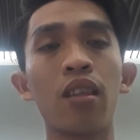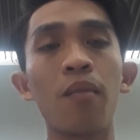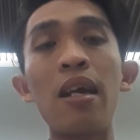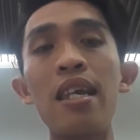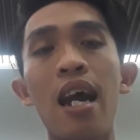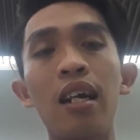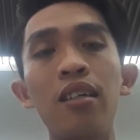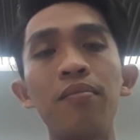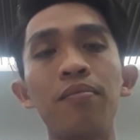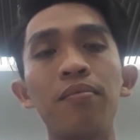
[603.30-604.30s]
Bây
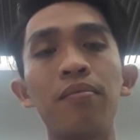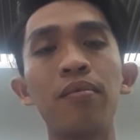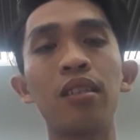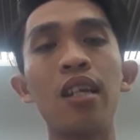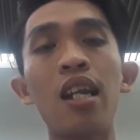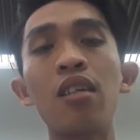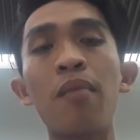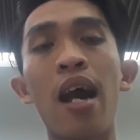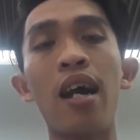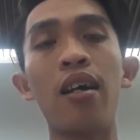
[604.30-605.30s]
giờ trên
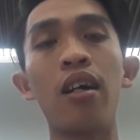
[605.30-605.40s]
mà